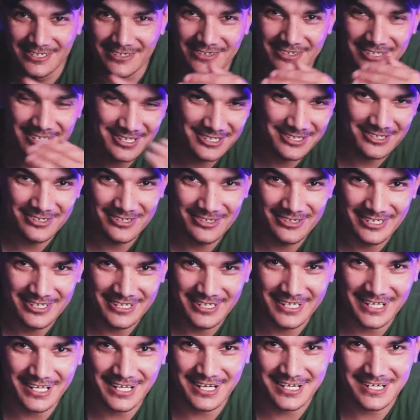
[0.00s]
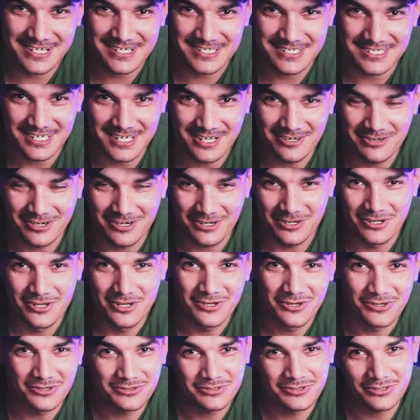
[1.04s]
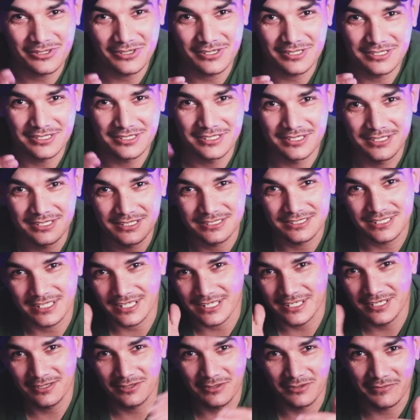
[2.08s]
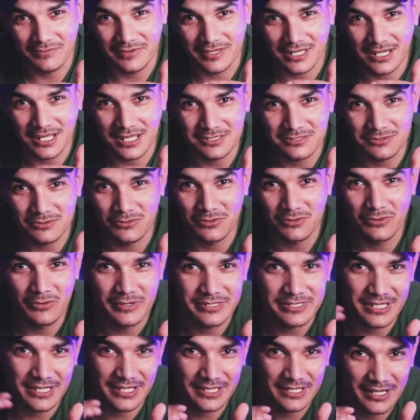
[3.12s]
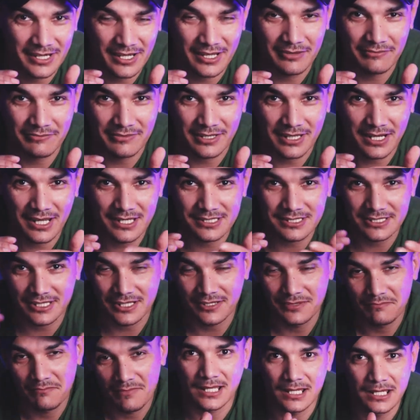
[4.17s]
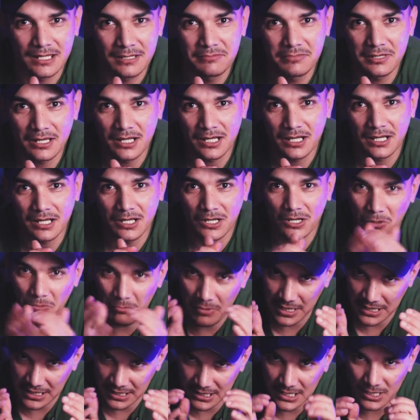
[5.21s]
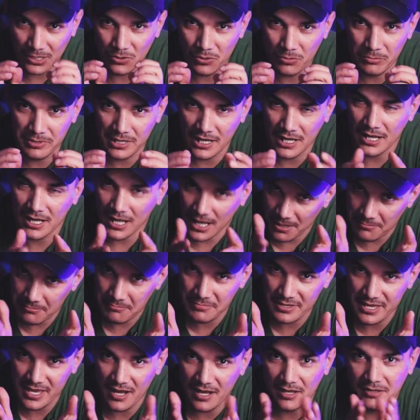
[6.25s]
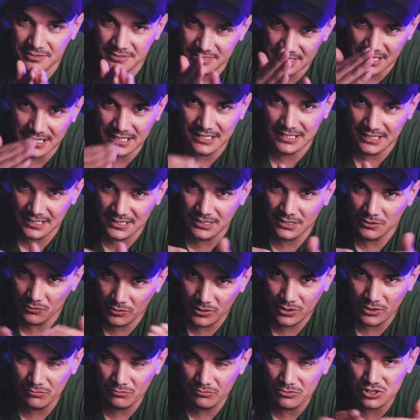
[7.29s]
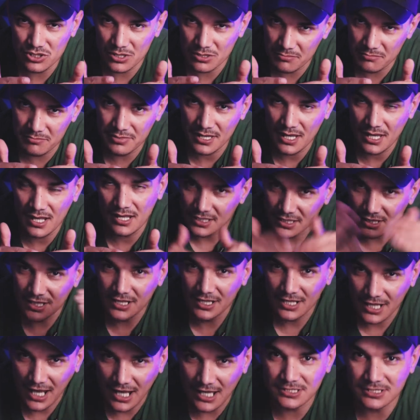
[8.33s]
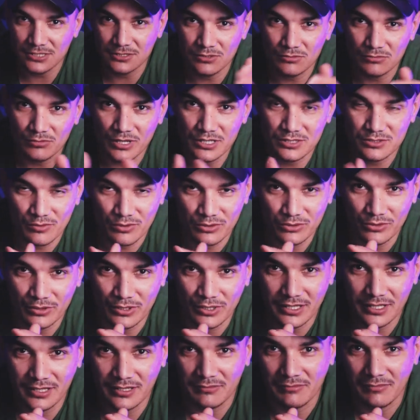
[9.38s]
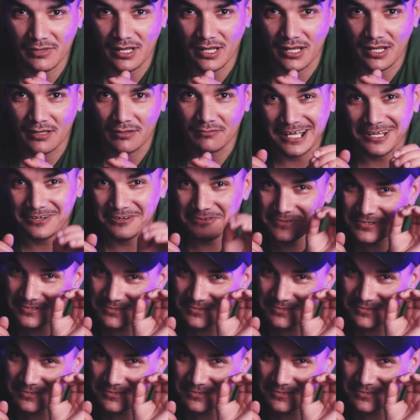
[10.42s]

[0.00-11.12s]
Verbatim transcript: وهي تقول له يخرج تصاورك وتقعد ساكنت له في راسه وهو ساكن لها في راسها على بها هما كي كانوا بيان هم بيان بصح كي يوليو مش هم بيان يحصلوا ناس واحد اخرين معاه قالوا